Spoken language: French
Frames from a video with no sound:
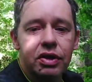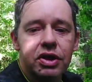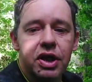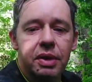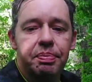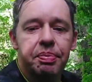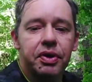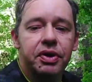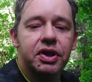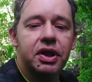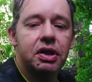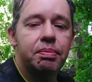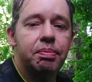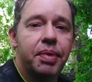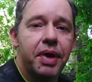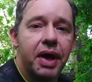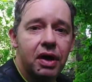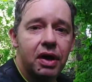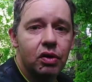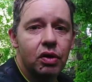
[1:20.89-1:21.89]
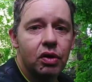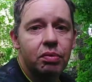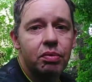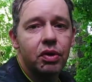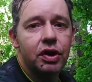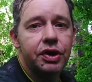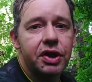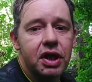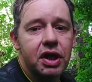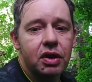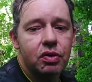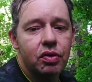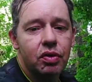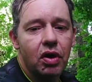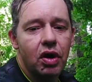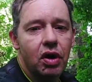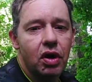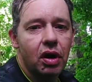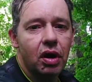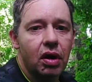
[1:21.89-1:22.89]
ces petites baies de
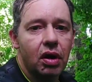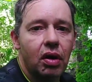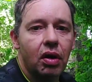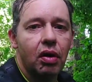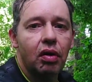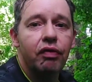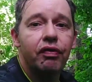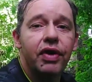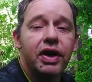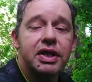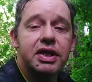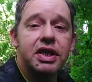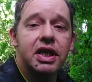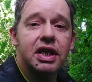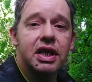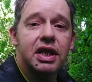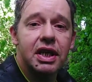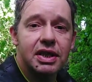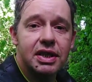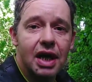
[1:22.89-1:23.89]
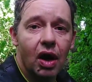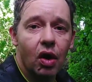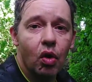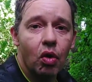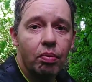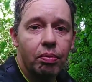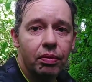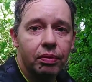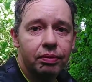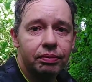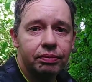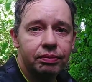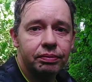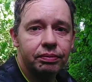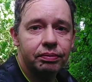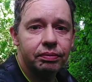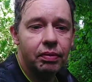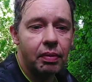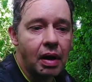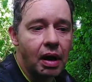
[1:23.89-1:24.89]
multicouleurs En fait, c'est des arômes.
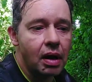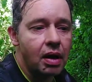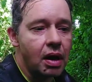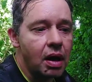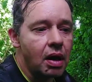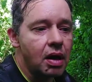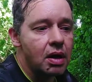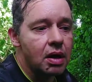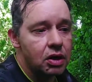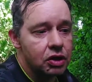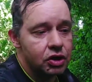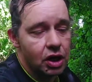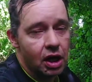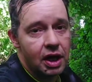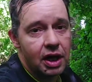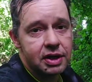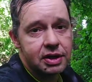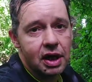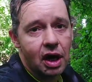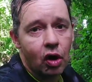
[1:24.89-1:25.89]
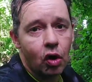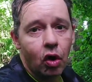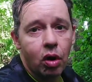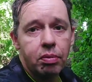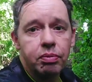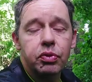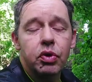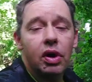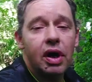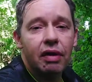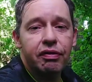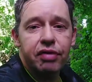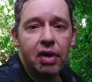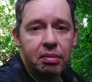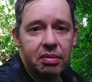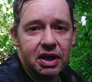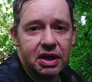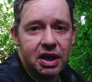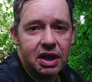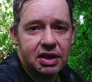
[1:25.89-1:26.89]
Les arômes de la
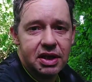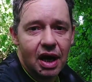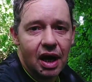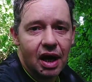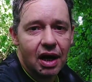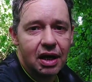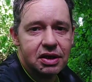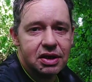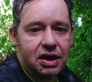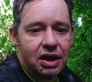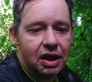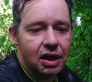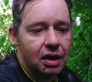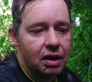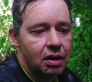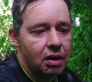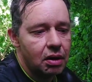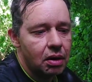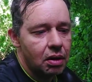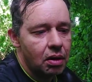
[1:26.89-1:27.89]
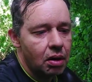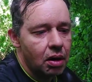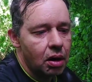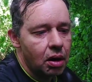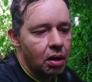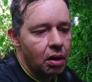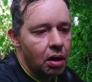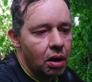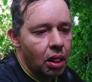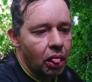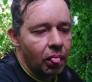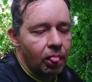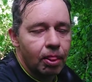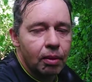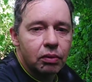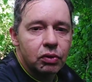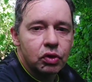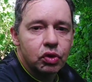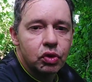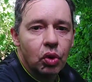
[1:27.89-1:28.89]
famille des aracées
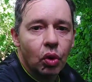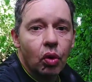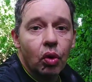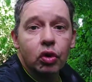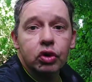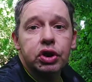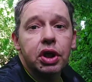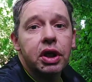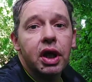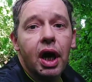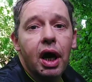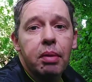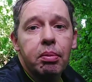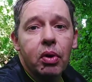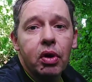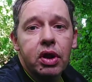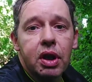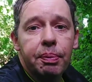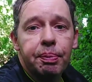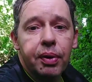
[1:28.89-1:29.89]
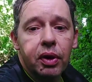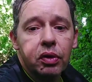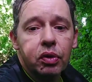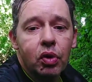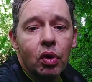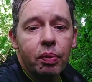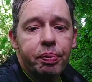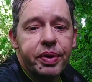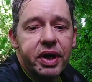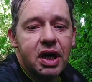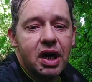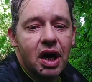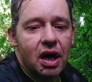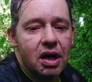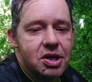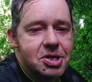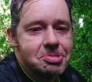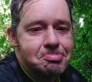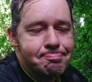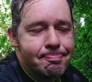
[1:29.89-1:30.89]
sont généralement des plantes tropicales.
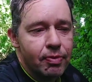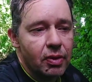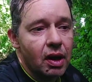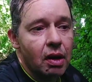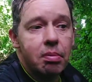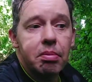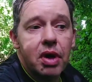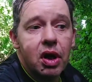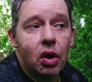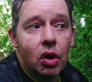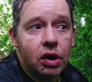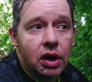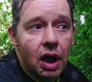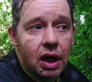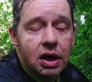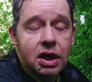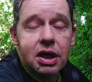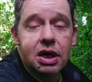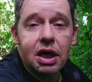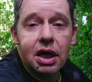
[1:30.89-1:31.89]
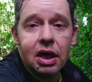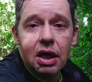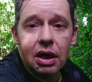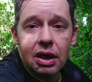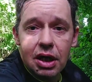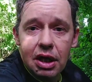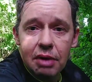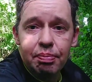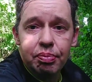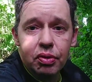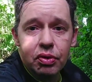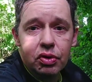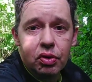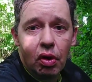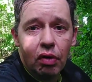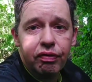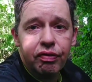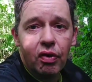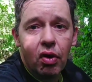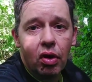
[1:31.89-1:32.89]
Mais il y en a qui, qui poussent
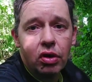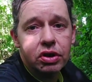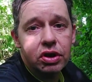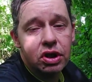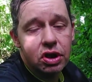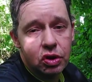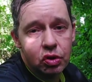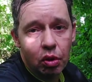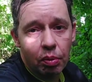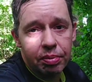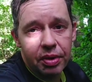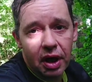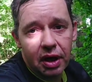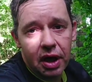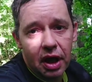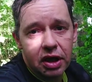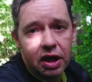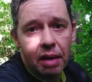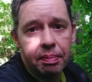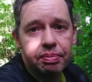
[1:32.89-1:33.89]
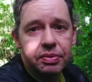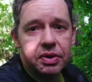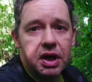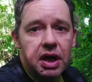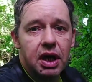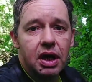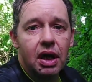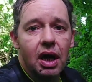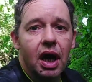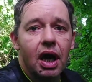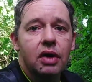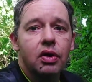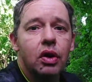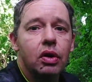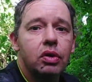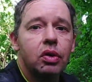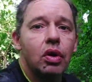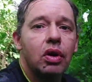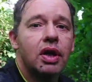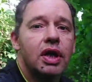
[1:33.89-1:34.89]
en France, qui sont bien adaptées à
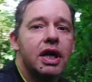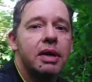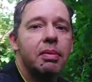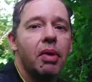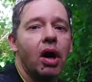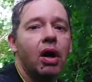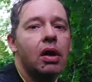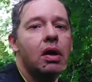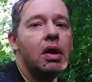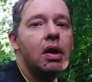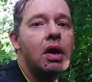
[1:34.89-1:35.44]
notre climat.